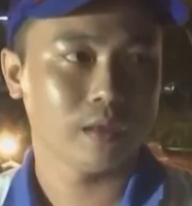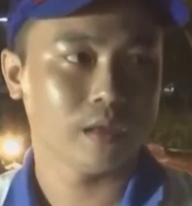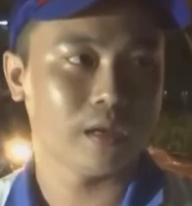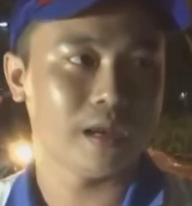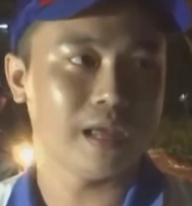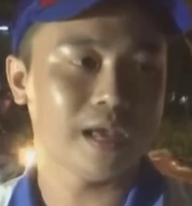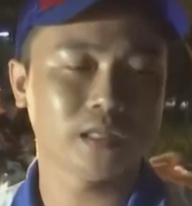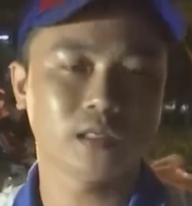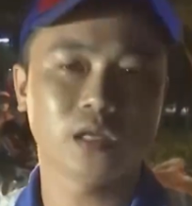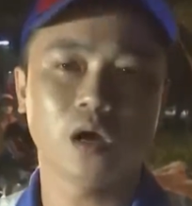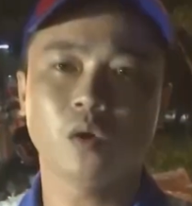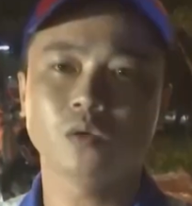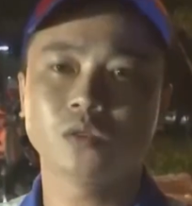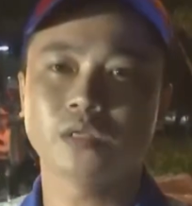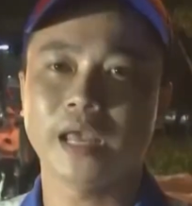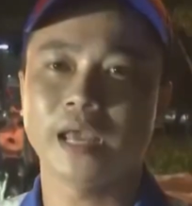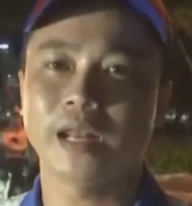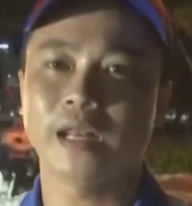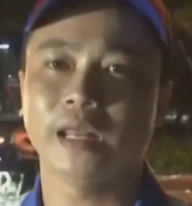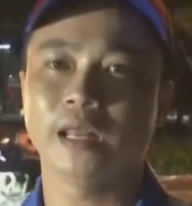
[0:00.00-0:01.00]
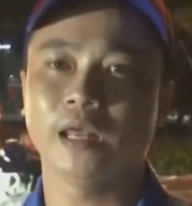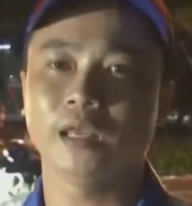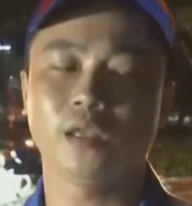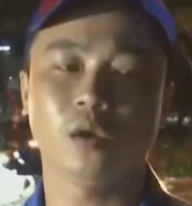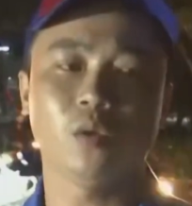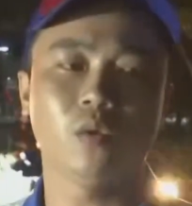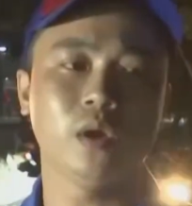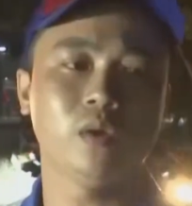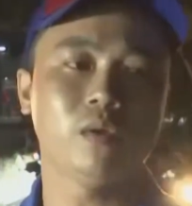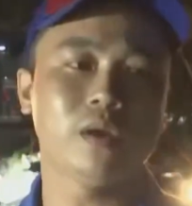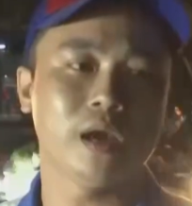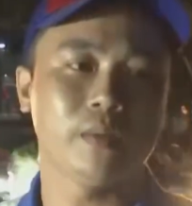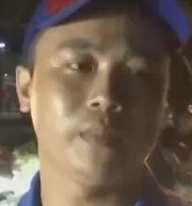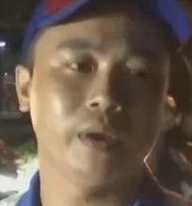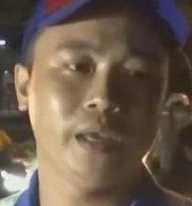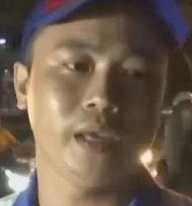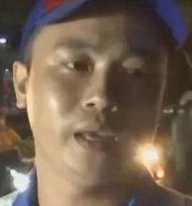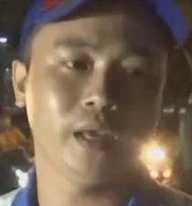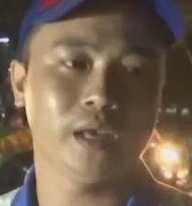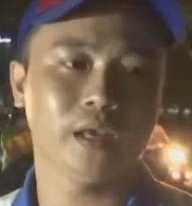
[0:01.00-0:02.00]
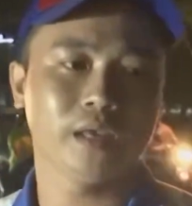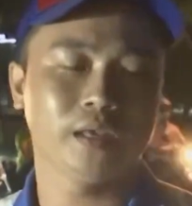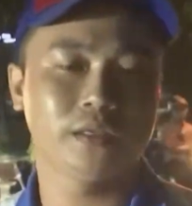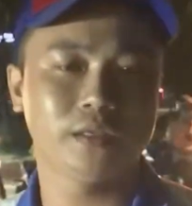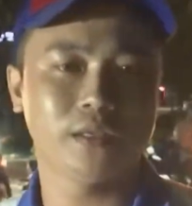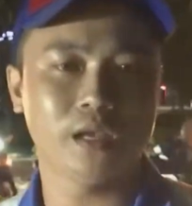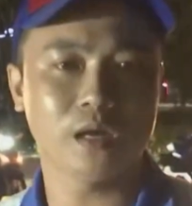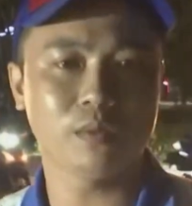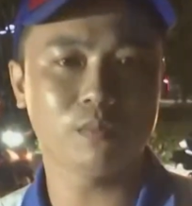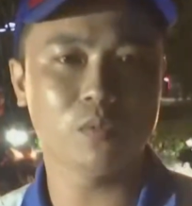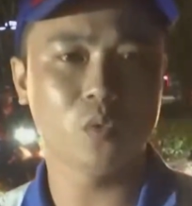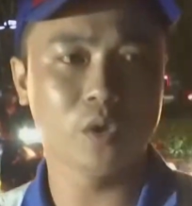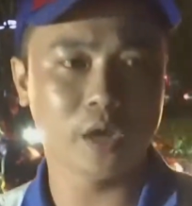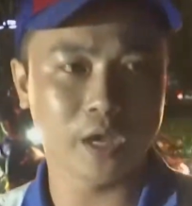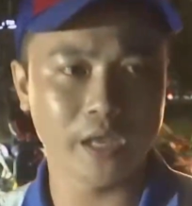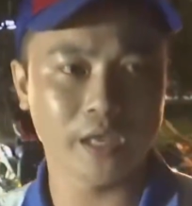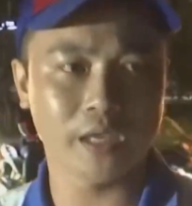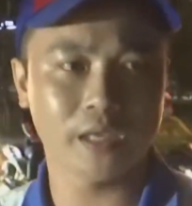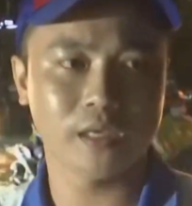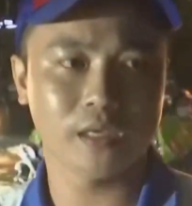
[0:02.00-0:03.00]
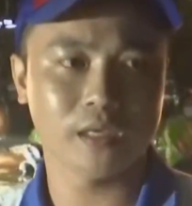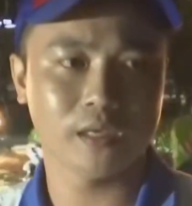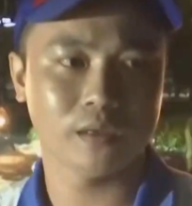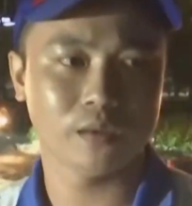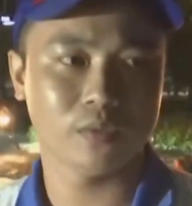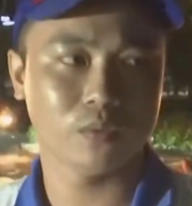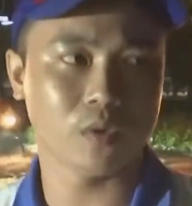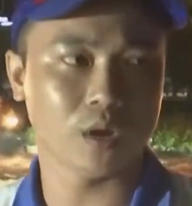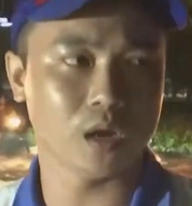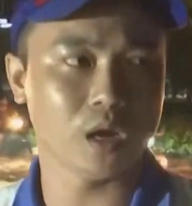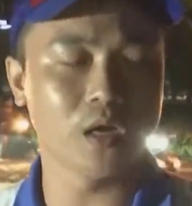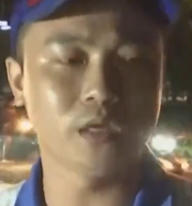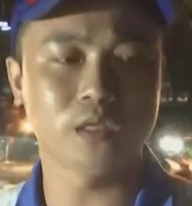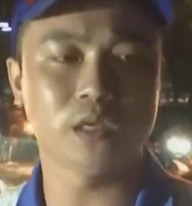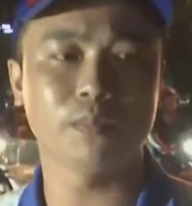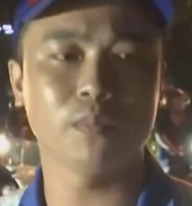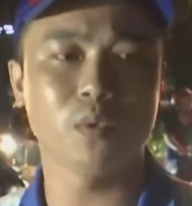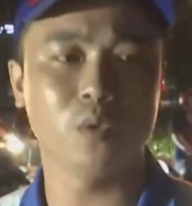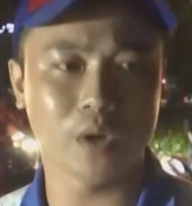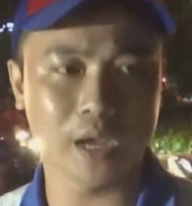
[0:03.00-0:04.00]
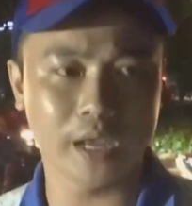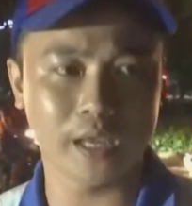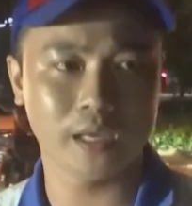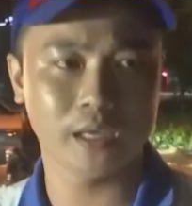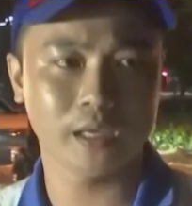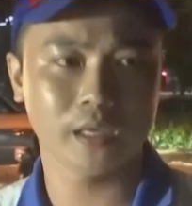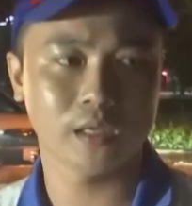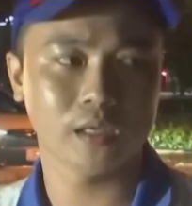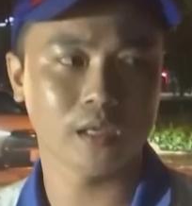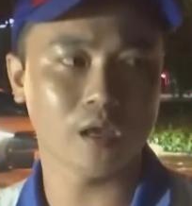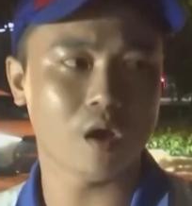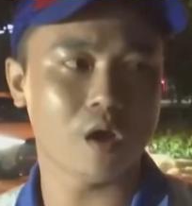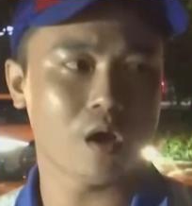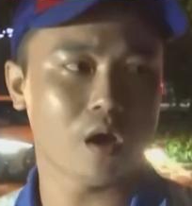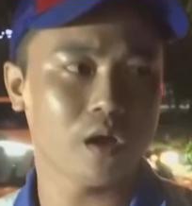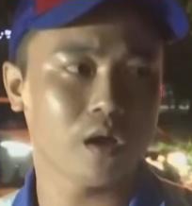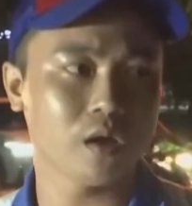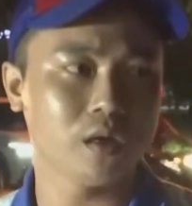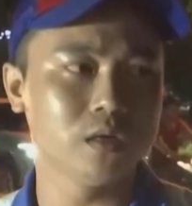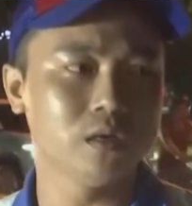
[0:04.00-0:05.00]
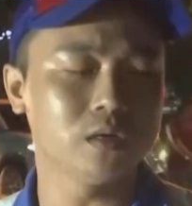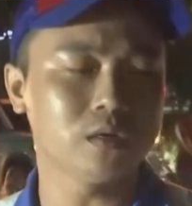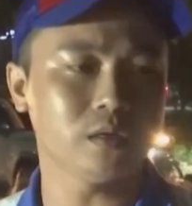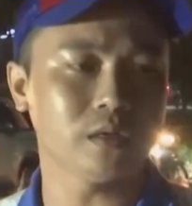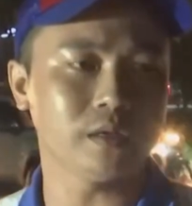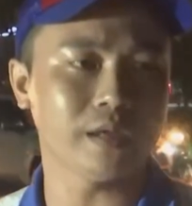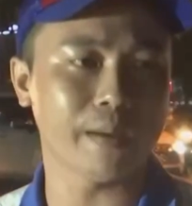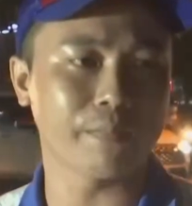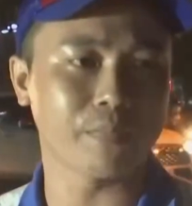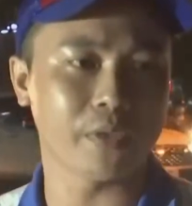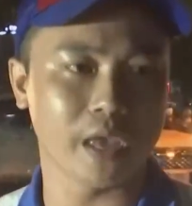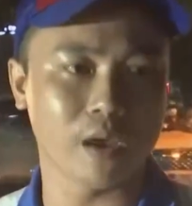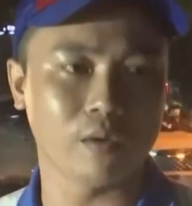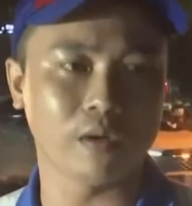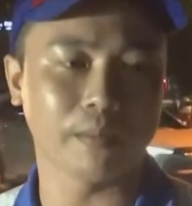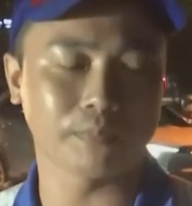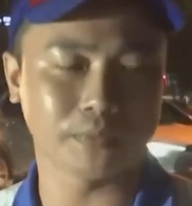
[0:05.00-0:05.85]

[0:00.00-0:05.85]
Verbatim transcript: thì đa số xe đây chủ yếu là bị chết bugi hoặc hư chụp bugi do nước nó ngập nhiều